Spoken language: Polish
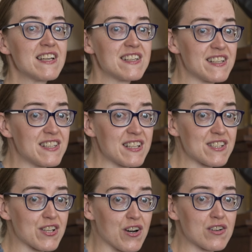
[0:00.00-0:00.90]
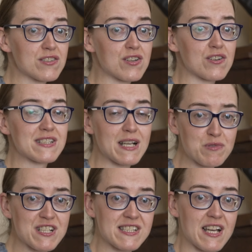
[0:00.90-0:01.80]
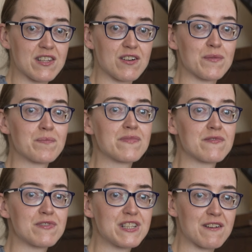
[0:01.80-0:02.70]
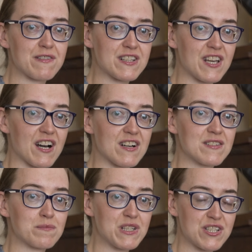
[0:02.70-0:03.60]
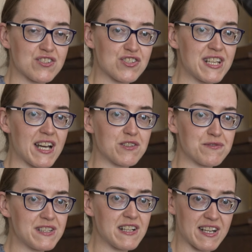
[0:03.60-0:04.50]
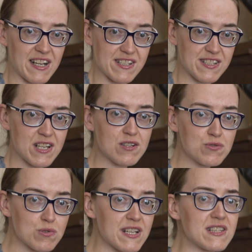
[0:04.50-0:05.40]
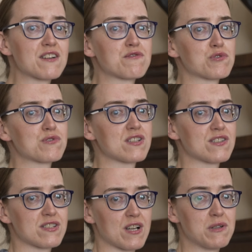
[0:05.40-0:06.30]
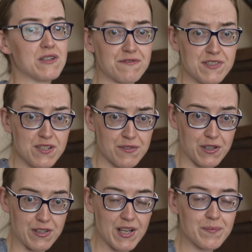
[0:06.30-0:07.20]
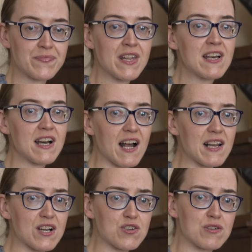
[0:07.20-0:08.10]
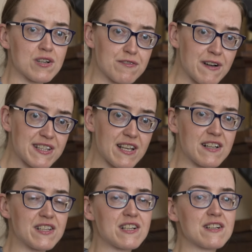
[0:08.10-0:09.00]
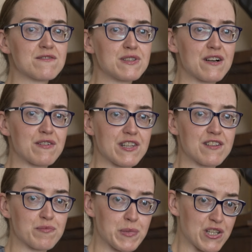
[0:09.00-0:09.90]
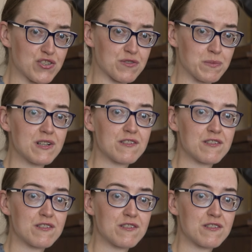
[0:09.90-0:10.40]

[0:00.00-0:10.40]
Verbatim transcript: Jedyne co, to zaprzestano wydawania miesięcznika Nowiny Lekarskie, które jednak wkrótce zostały wznowione, ale jako kwartalnik wydawany w mniejszym